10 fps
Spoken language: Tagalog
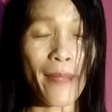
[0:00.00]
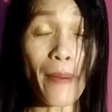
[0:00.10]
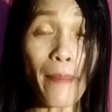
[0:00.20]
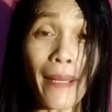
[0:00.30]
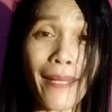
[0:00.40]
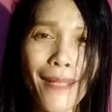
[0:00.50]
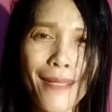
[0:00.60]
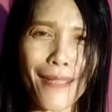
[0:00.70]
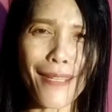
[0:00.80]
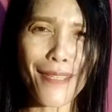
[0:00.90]
ipapakita
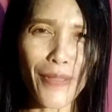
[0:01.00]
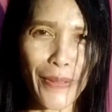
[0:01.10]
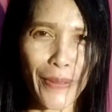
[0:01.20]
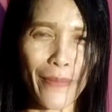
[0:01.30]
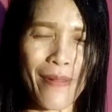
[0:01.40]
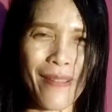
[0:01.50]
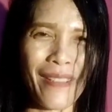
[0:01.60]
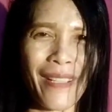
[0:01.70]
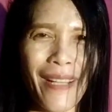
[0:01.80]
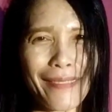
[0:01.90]
sa inyo
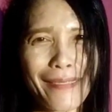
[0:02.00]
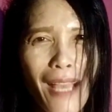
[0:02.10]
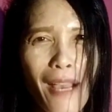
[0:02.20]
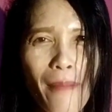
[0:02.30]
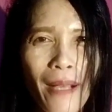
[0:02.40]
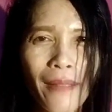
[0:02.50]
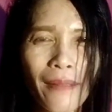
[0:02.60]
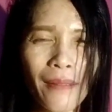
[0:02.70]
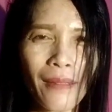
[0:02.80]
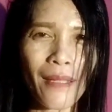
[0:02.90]
ang
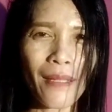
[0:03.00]
tamang